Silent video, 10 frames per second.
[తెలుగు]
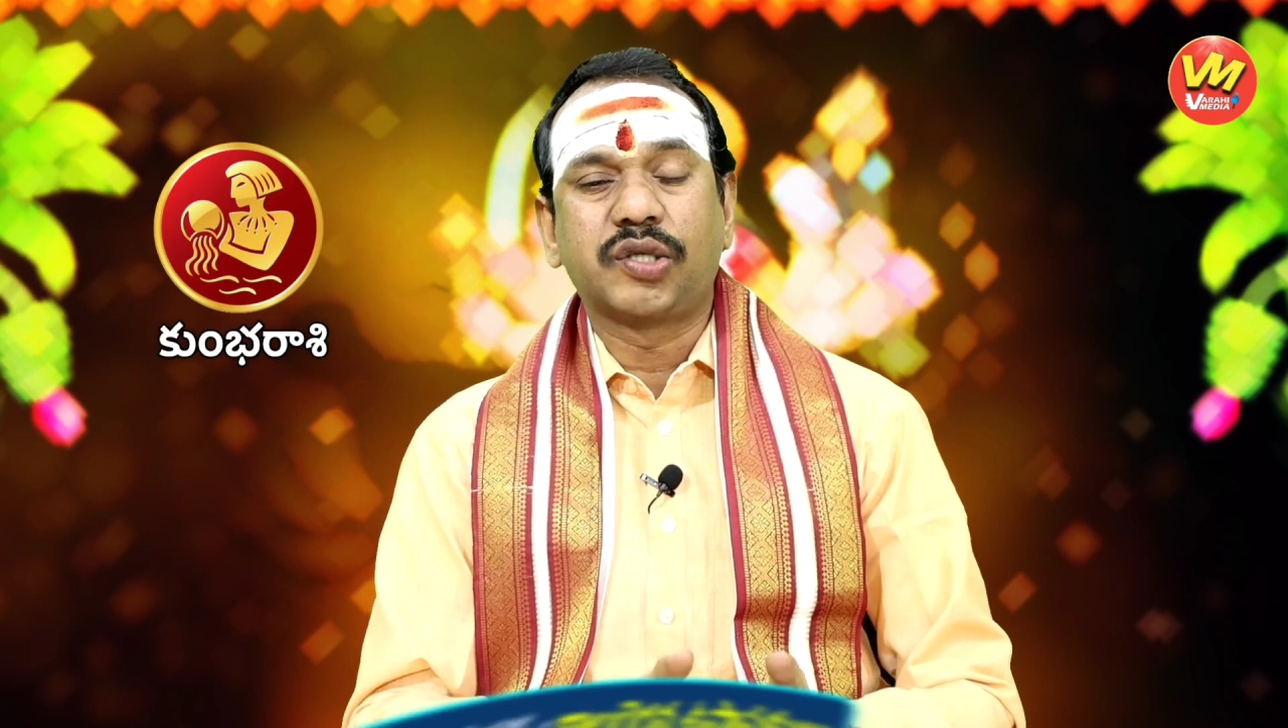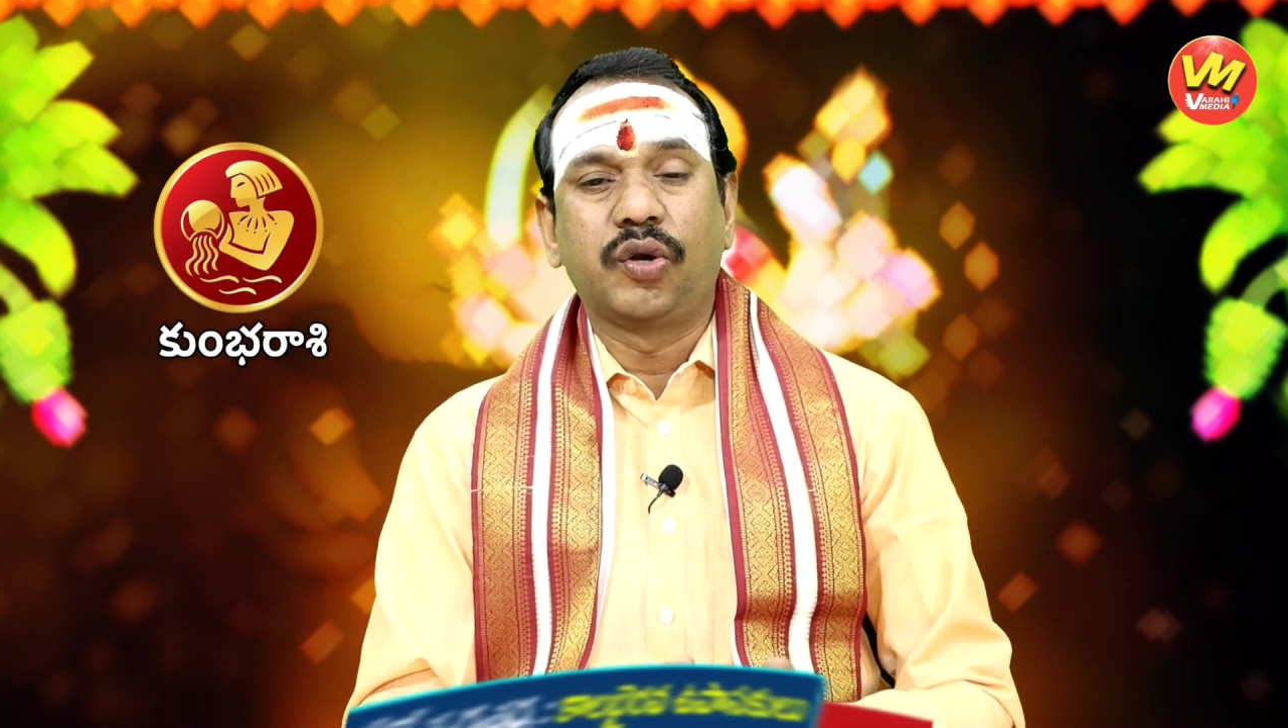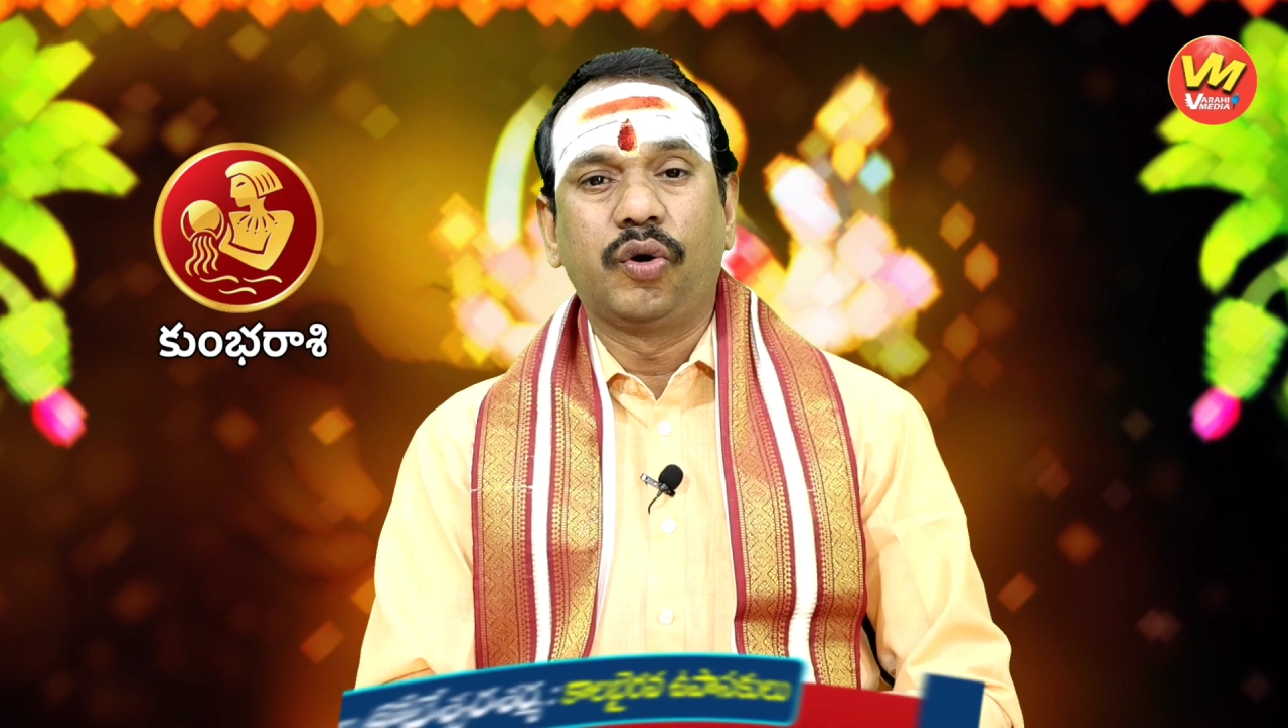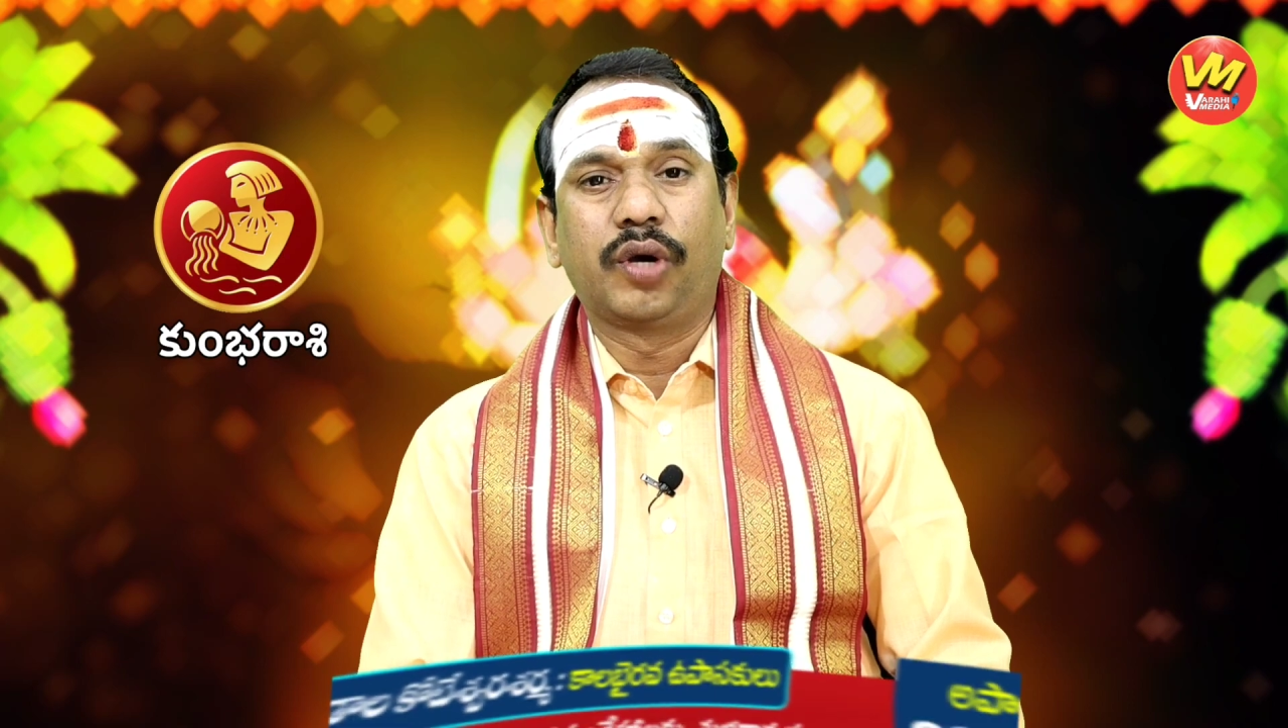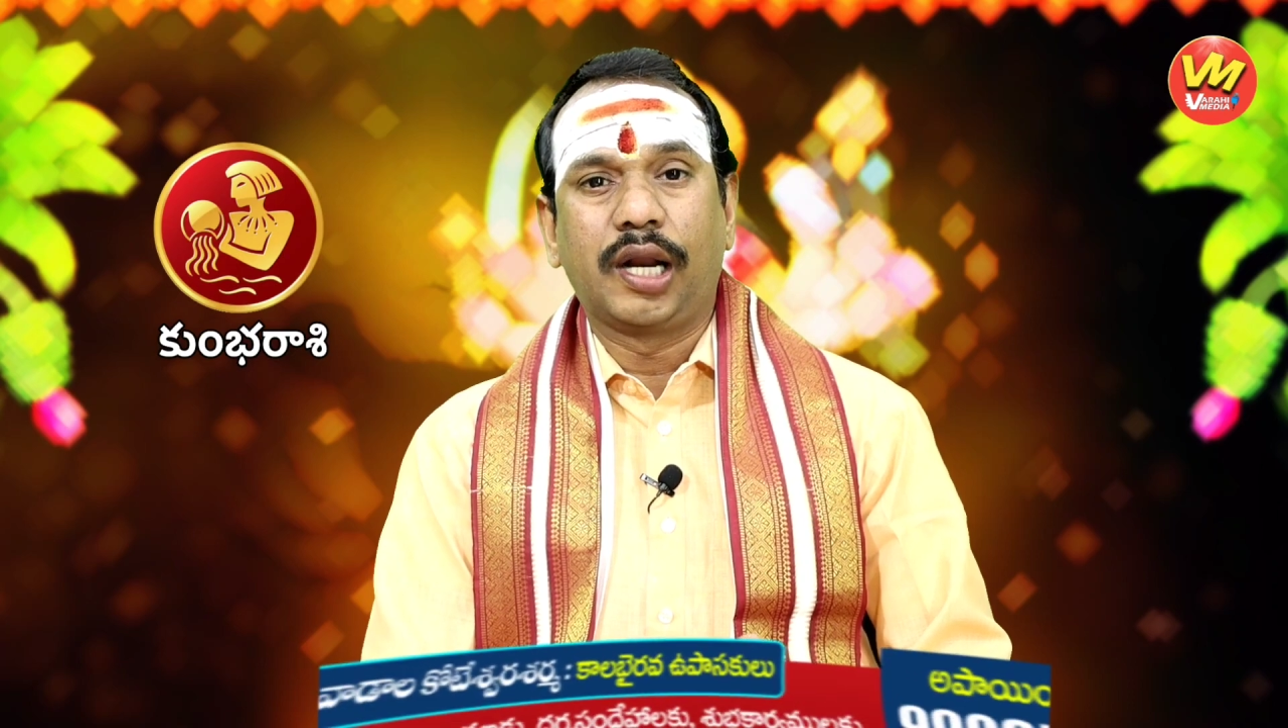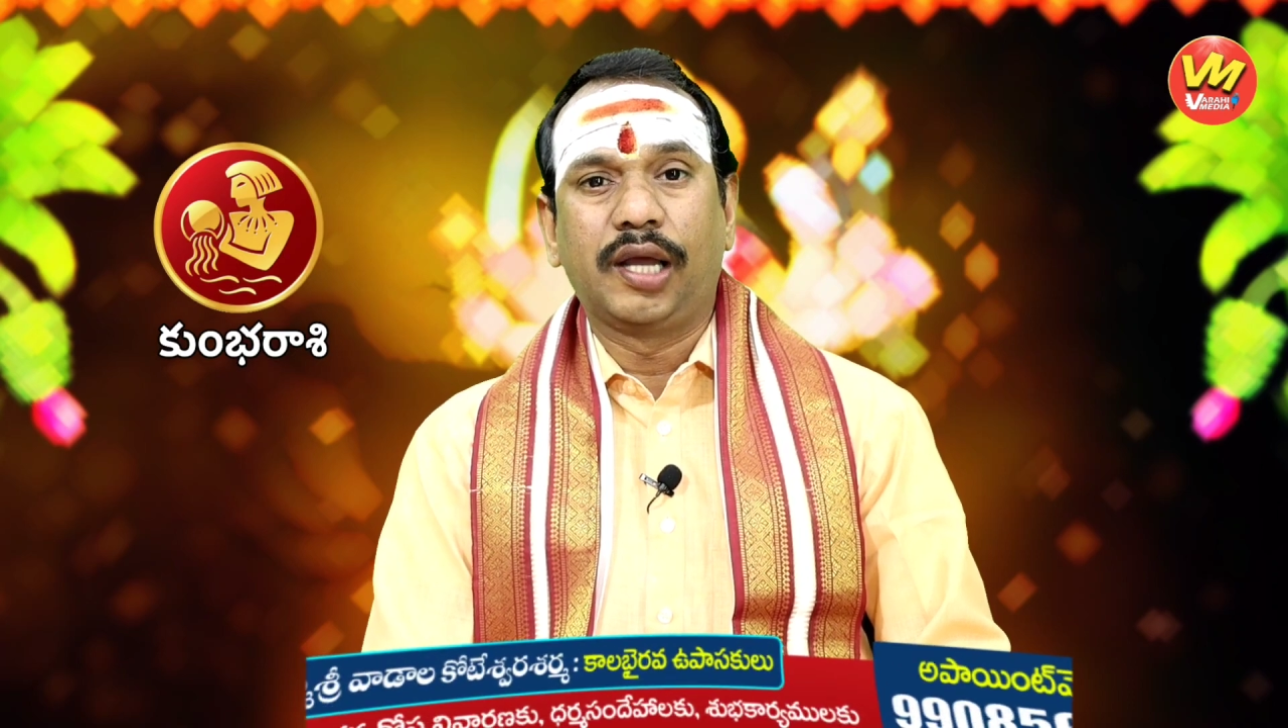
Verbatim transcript: రాశుల్లో